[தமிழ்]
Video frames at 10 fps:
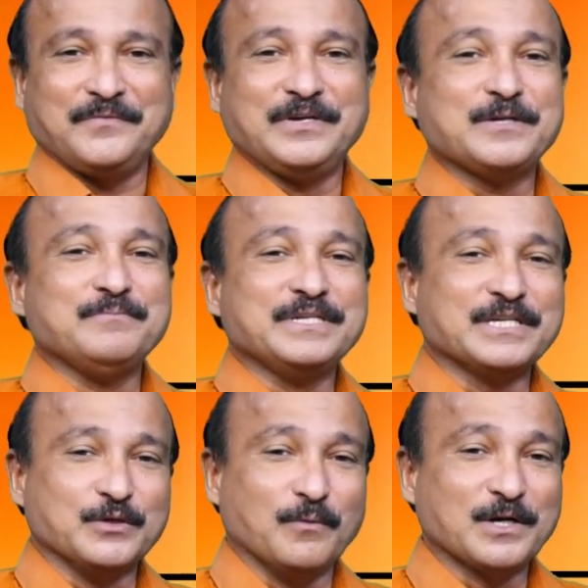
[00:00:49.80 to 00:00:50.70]

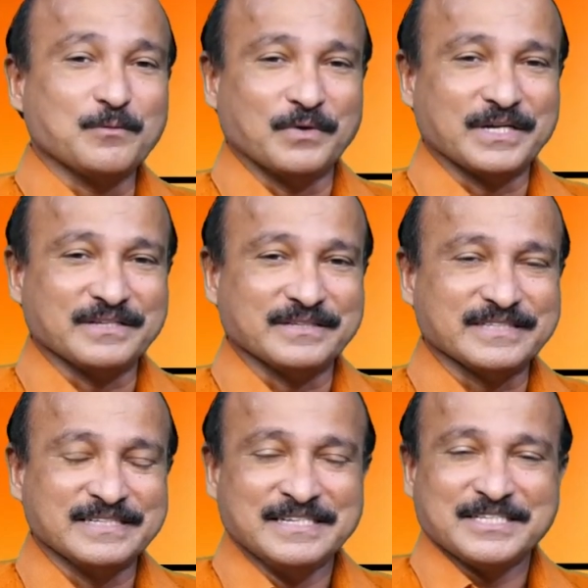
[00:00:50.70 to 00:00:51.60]
விரும்பினது வரும் பொழுது
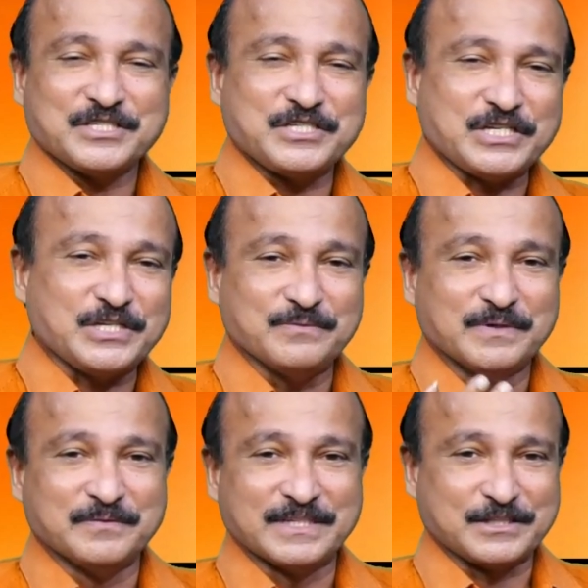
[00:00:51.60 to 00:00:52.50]
ஜீவ
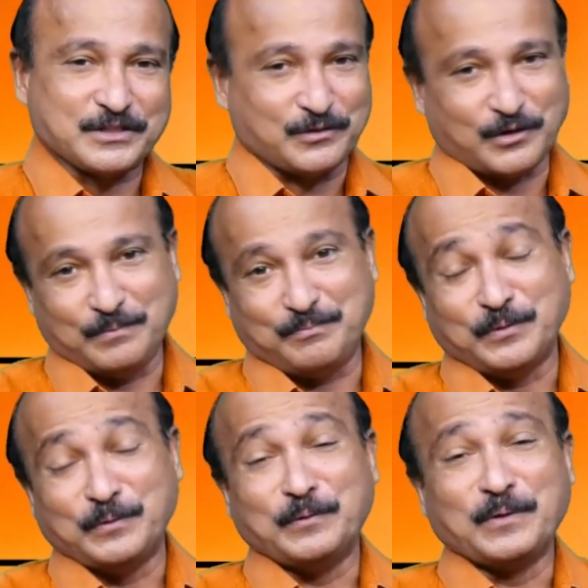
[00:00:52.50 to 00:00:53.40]
விருட்சத்தை
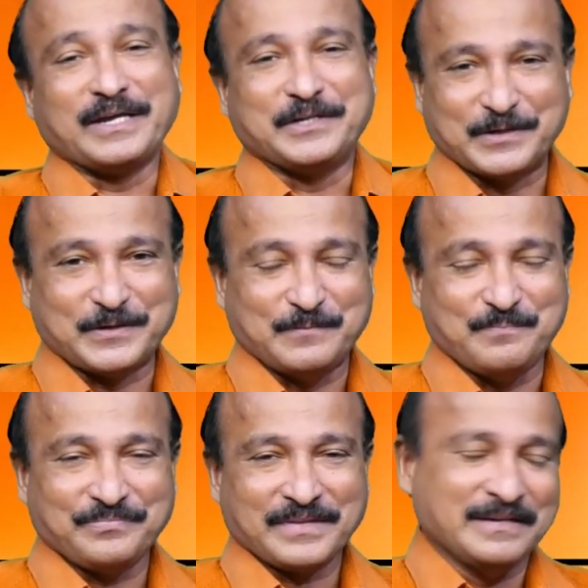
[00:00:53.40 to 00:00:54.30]
போல இருக்கும்
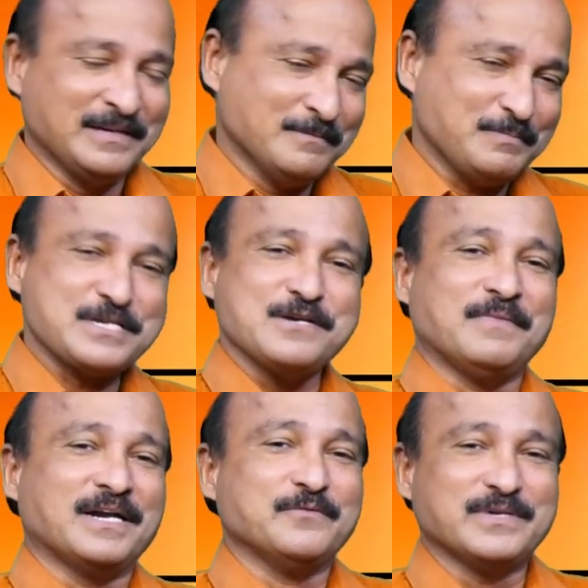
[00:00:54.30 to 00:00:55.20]

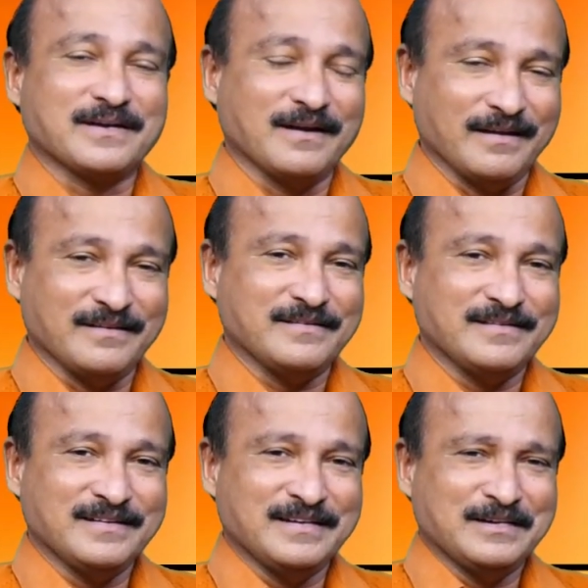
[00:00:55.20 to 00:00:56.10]
பிரியமானவர்களே
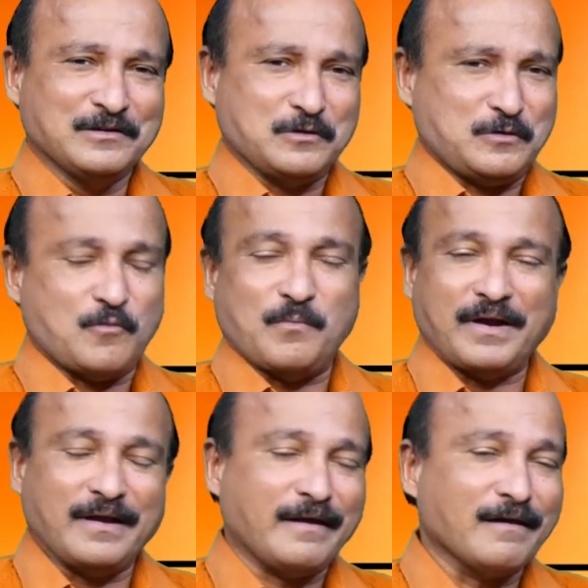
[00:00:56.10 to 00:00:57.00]
ரொம்ப
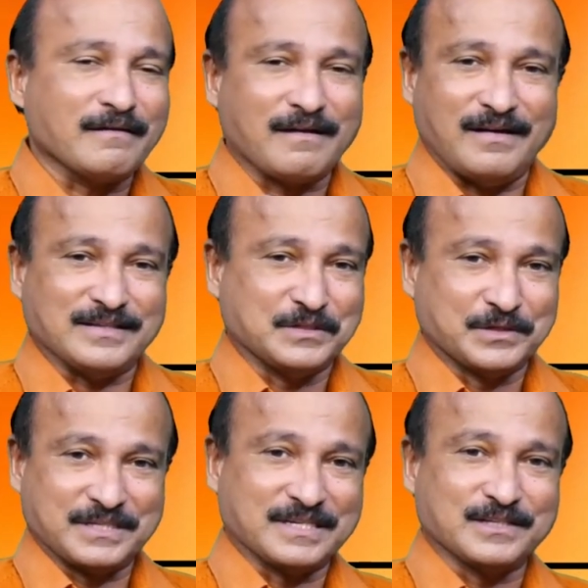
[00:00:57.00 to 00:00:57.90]
நேரம்
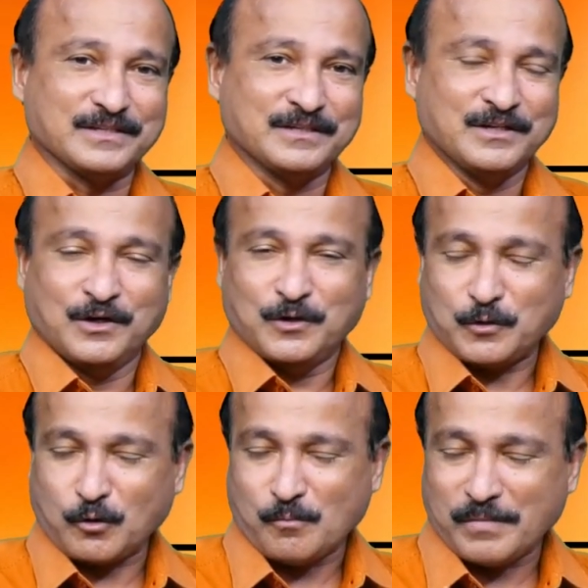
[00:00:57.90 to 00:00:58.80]
காத்திருக்கிறது
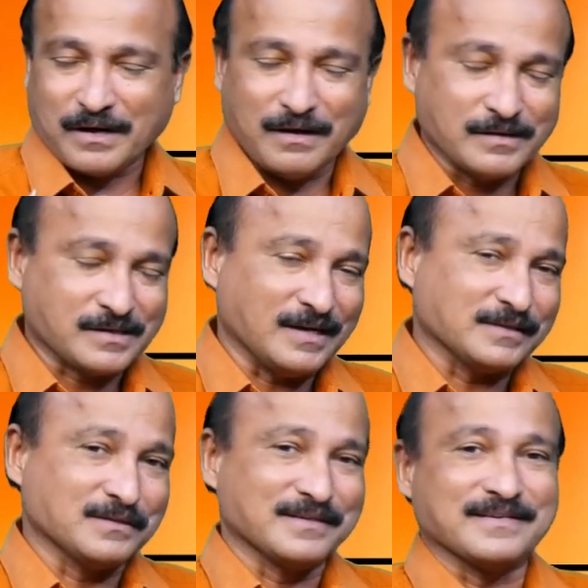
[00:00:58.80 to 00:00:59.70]
ரொம்ப நாள்
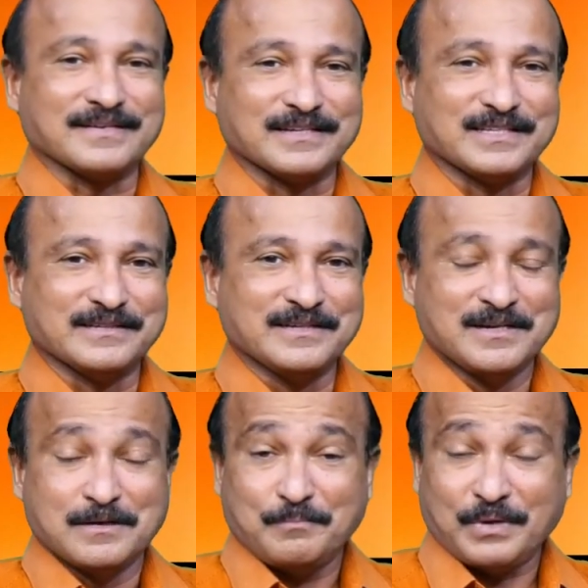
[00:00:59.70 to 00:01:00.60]
காத்திருக்கிறது
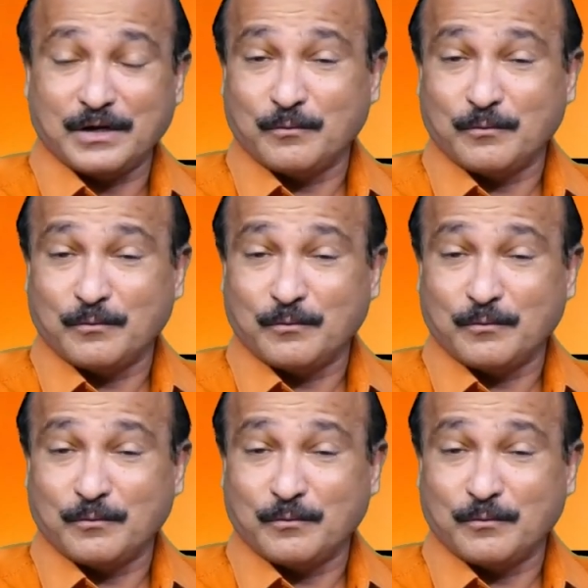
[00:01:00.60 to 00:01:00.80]
பல